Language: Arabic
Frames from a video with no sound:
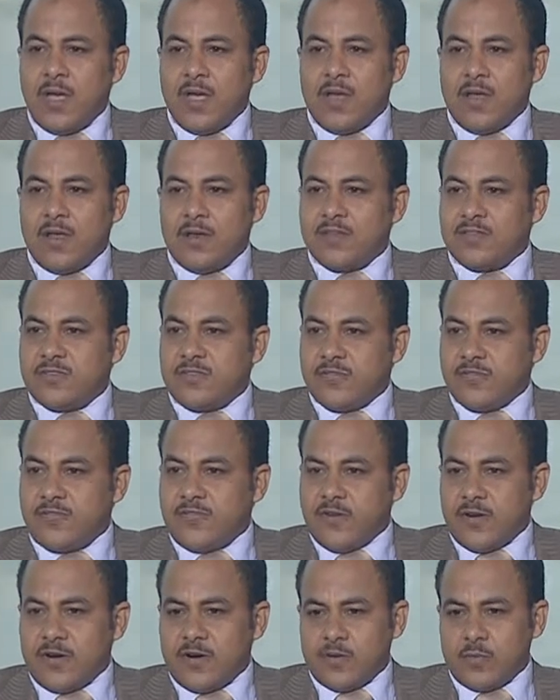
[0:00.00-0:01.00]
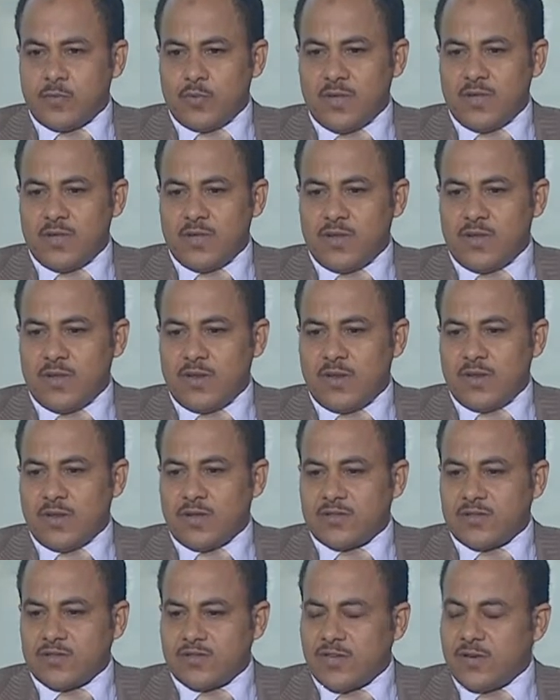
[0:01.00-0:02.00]
الاستنفار
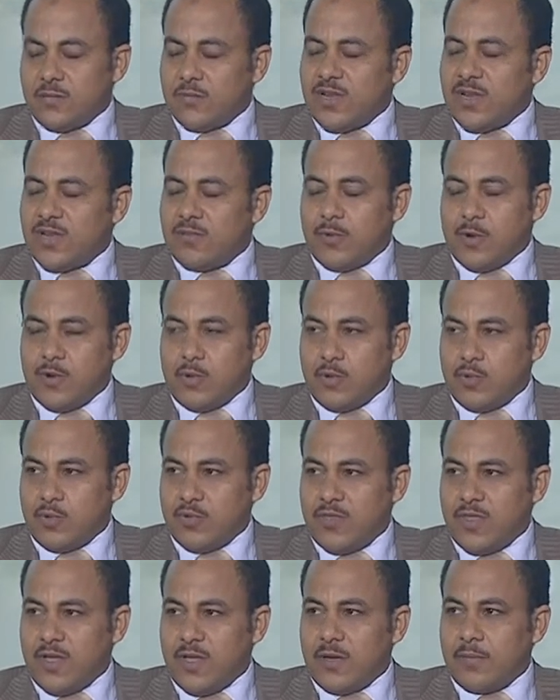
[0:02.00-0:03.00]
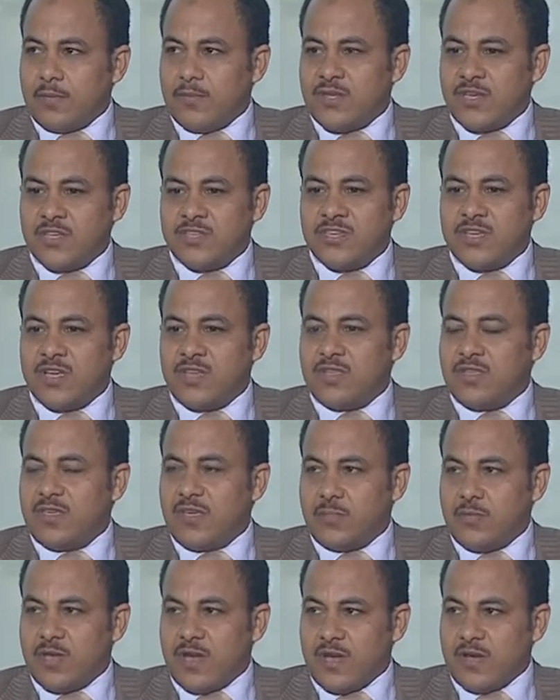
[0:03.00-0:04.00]
والاعتصام اللي موجود ده بيشهد
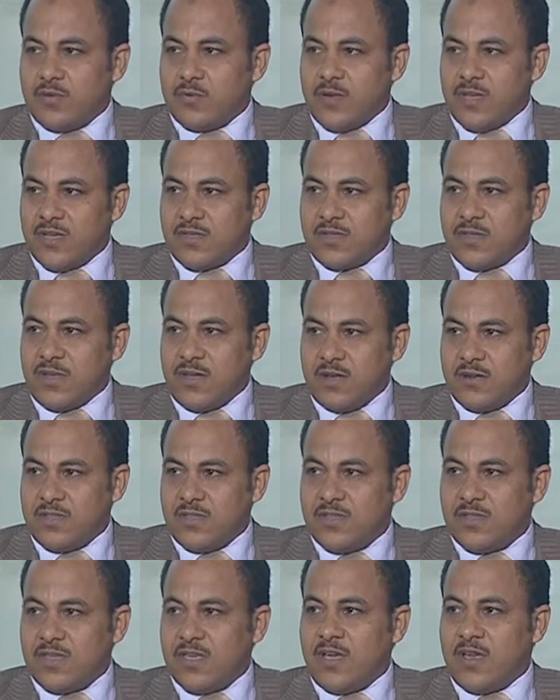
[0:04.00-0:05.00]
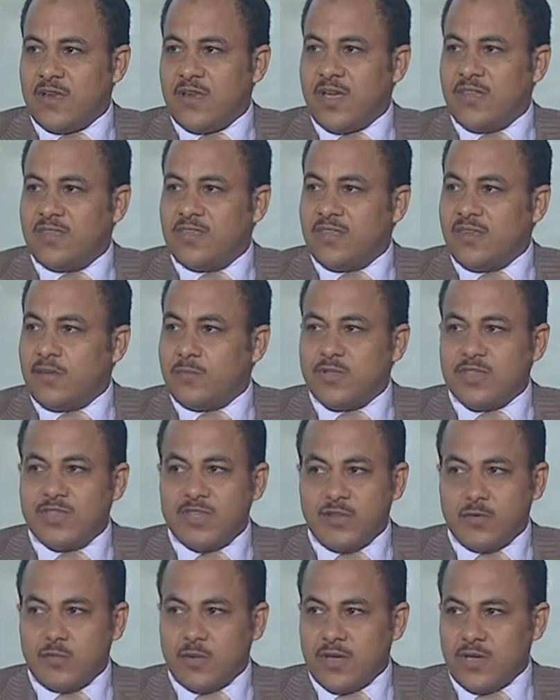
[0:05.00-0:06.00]
جميع انواع التحريض احنا عندنا
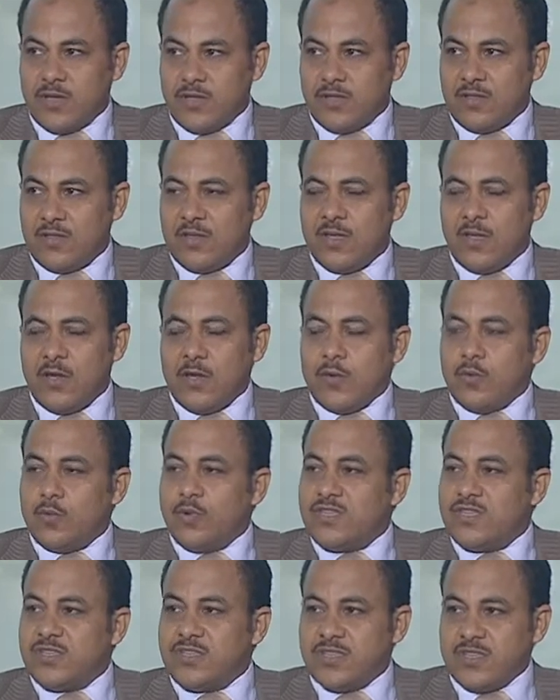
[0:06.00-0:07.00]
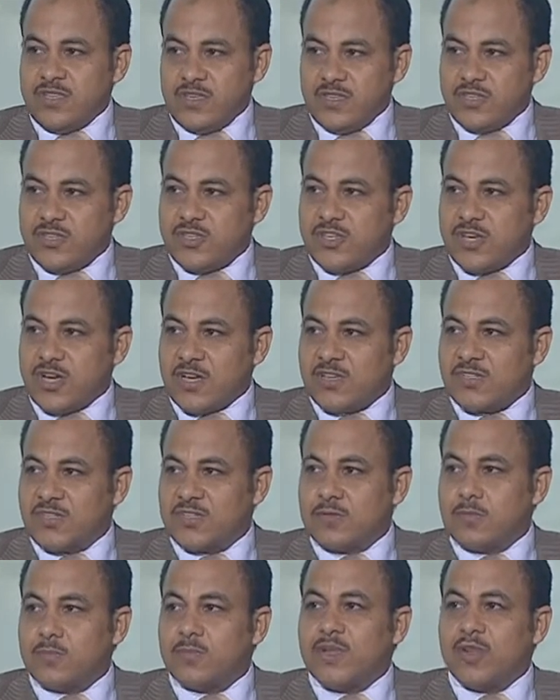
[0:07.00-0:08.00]
291
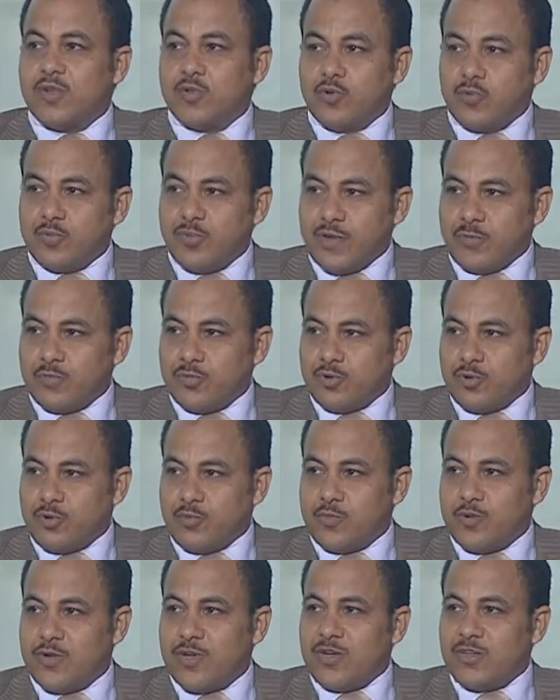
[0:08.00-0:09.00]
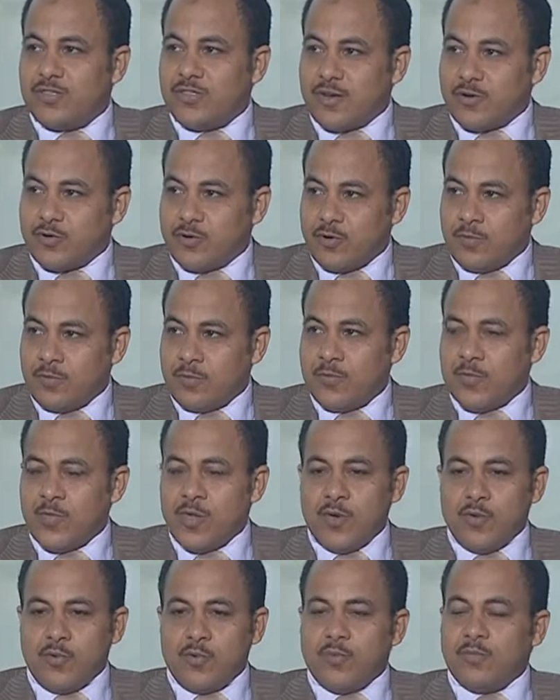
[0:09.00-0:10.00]
شخص مطلوب ضبطهم واحضارهم
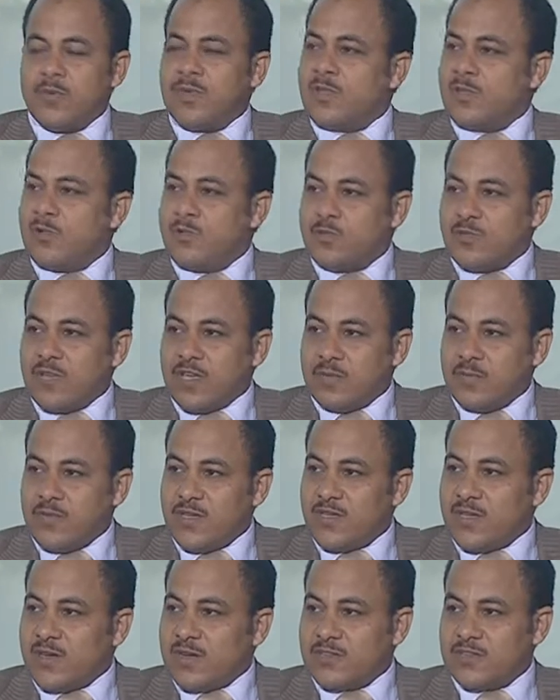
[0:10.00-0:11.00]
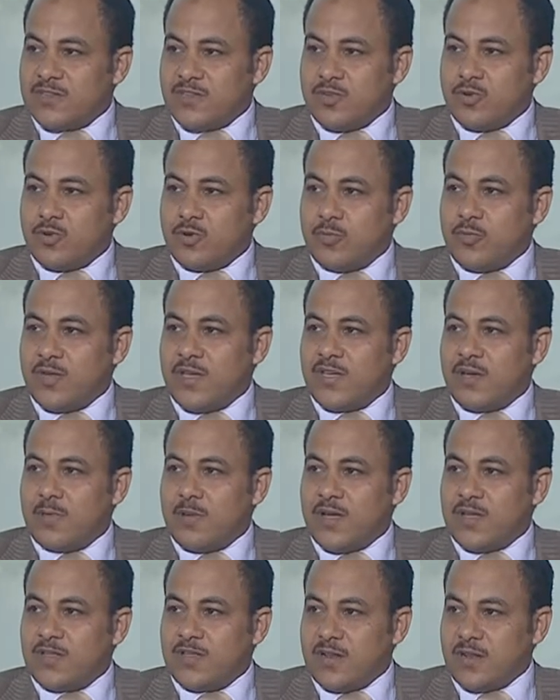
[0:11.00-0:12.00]
ومطلوب تجميد ارصدتهم من
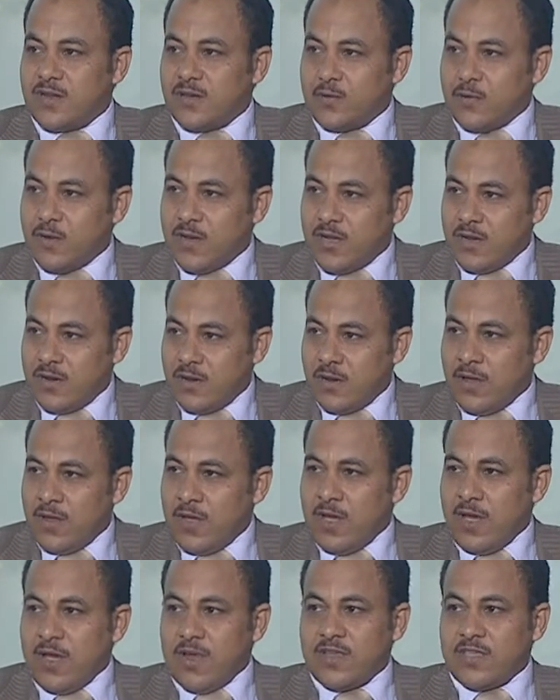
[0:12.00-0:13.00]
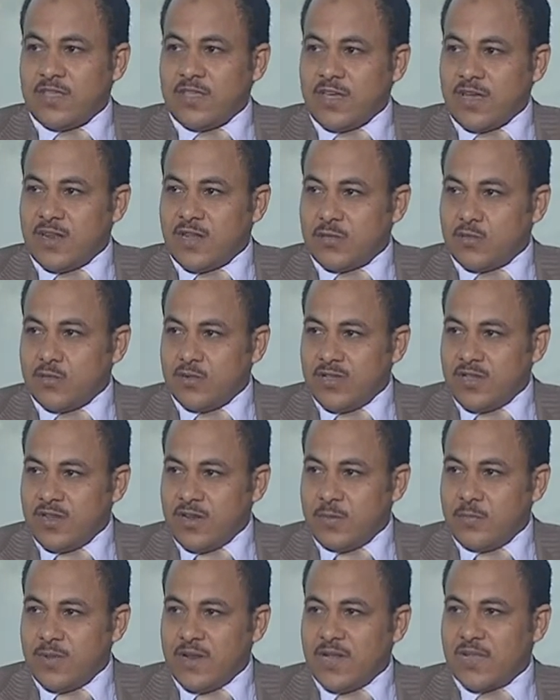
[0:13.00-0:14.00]
جماعه الاخوان التي كانت تدير
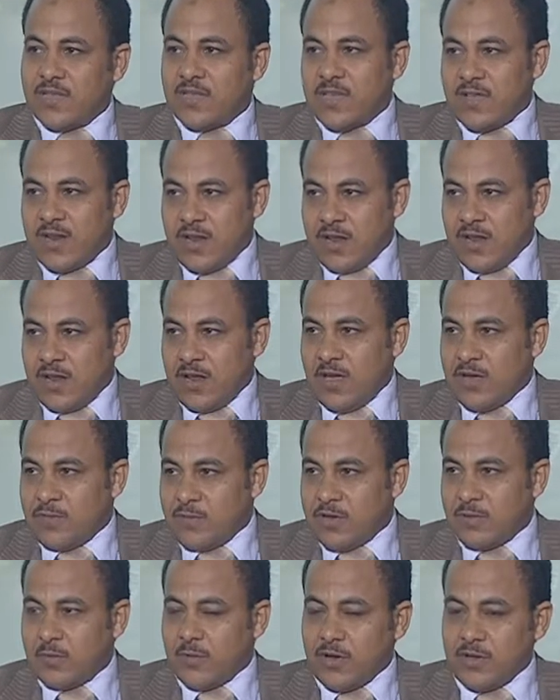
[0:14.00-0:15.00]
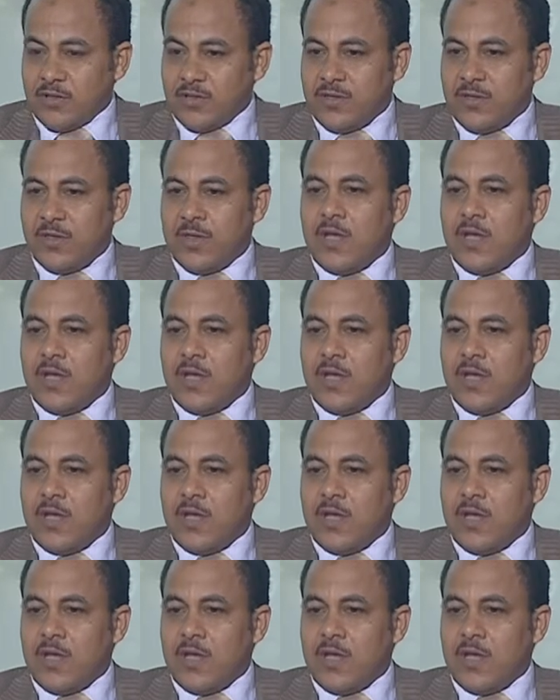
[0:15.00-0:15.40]
البلاد خلال العام الماضي